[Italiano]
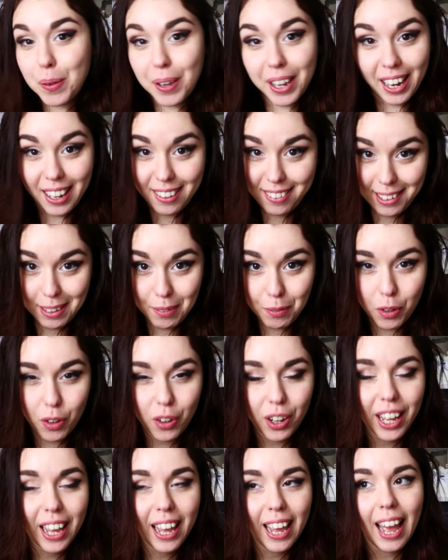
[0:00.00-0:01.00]
un
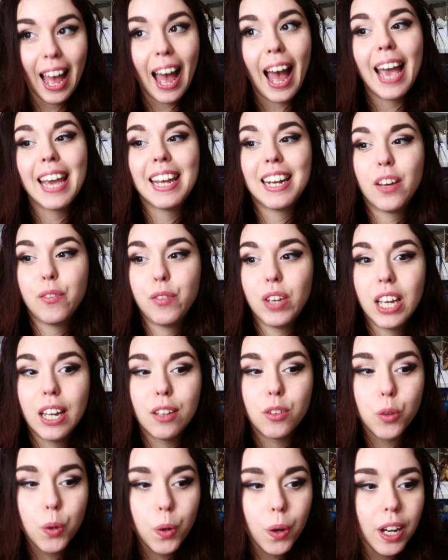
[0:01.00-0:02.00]
creativo e hai
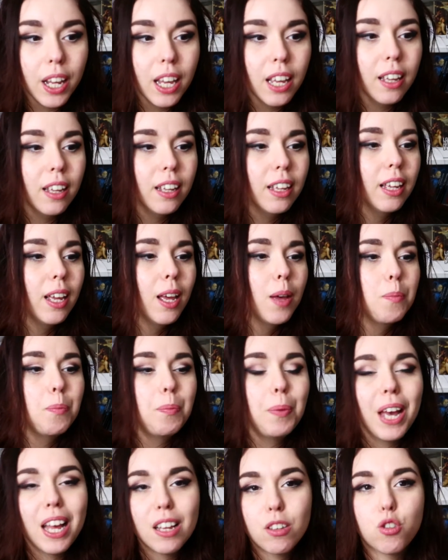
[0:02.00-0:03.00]
navigatori
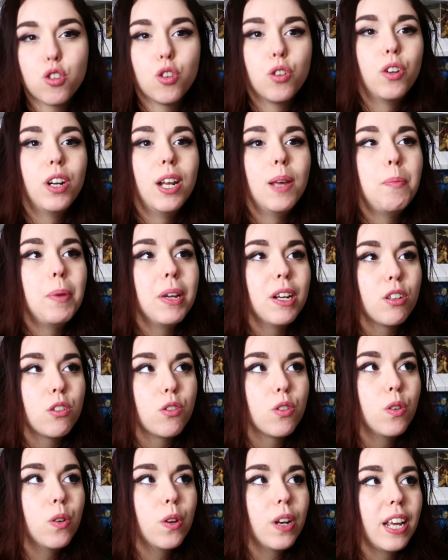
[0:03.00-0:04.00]
Piacciono le
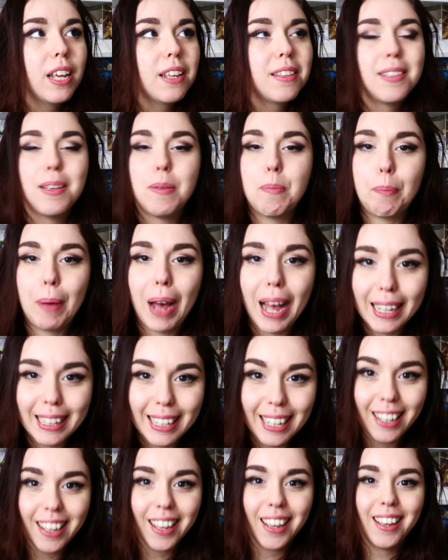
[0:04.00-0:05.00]
persone
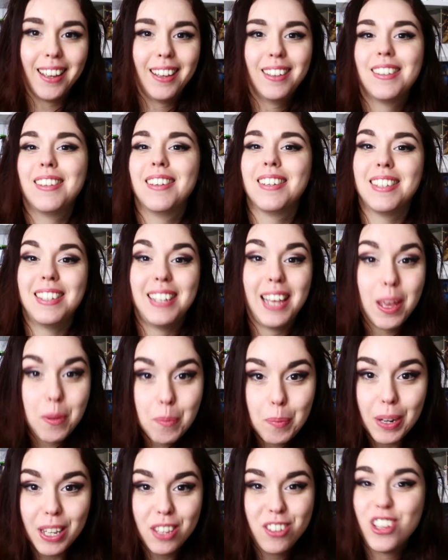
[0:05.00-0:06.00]
simpatiche,
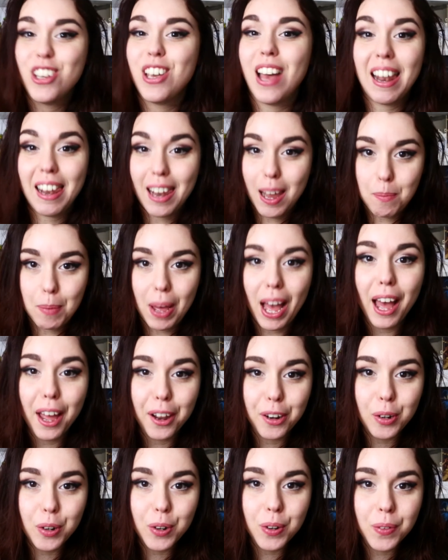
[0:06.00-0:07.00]
semplici, alla
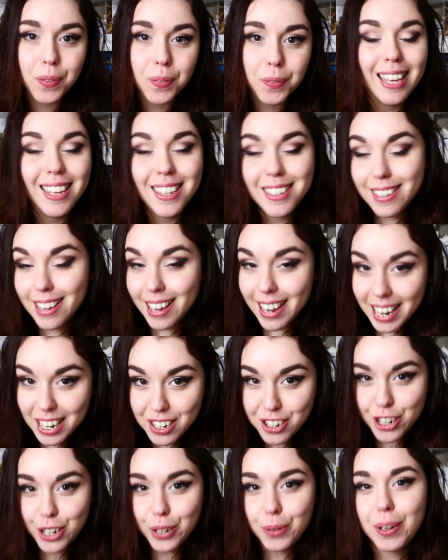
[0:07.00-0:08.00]
mano.
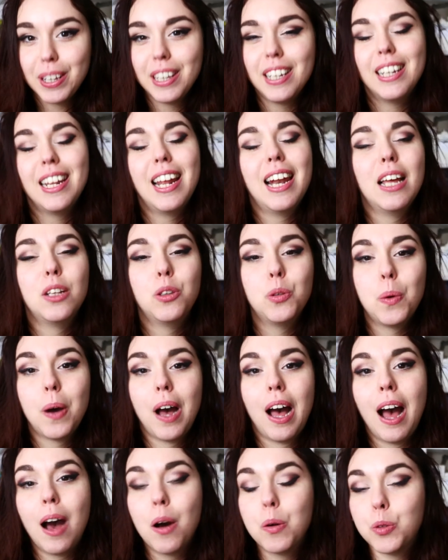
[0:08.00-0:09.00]
Inserisci quindi nella
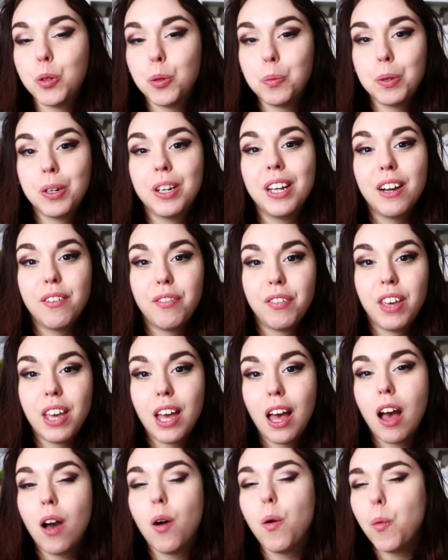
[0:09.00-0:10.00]
tua
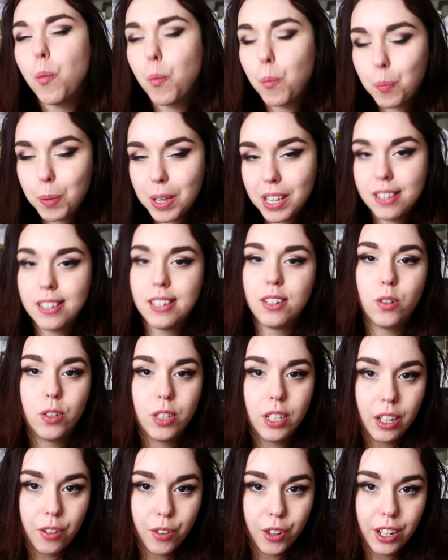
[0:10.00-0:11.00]
autobiografia un pizzico
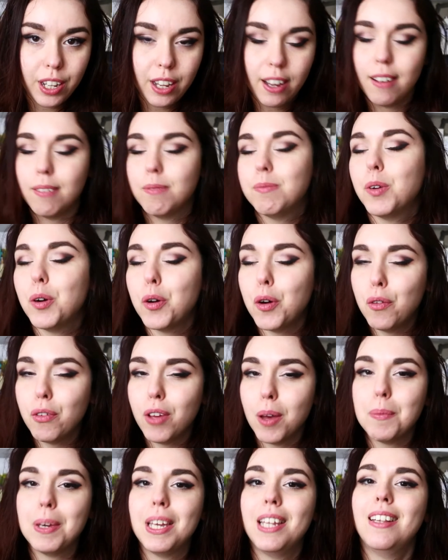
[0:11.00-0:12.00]
di ironia,
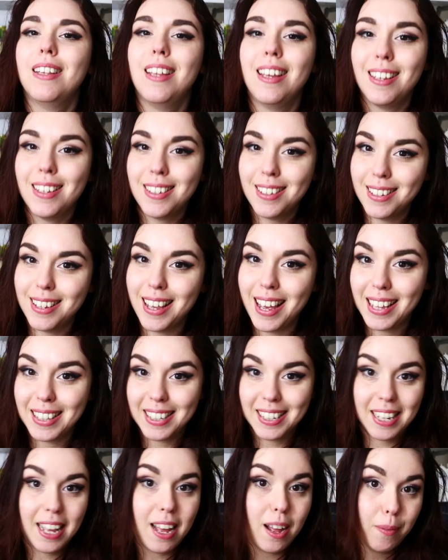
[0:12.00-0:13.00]
ovviamente
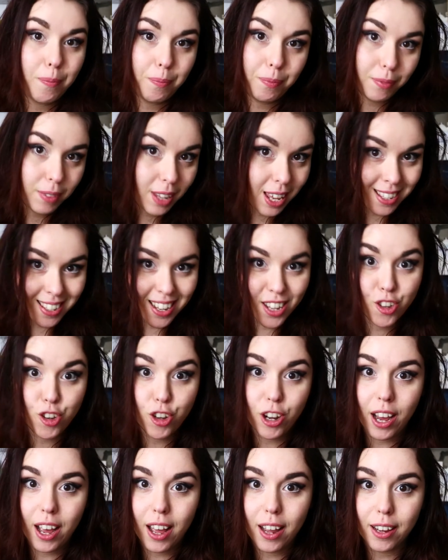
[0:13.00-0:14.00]
senza
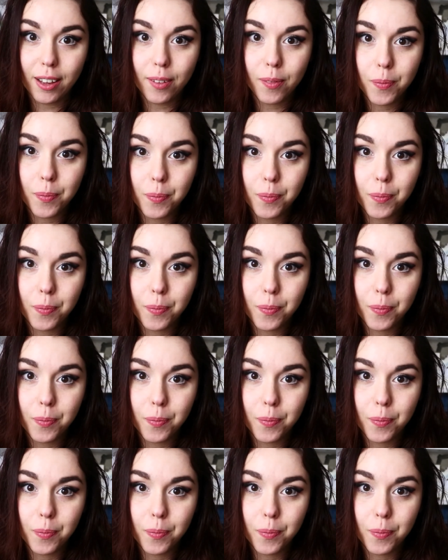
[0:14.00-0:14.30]
esagerare.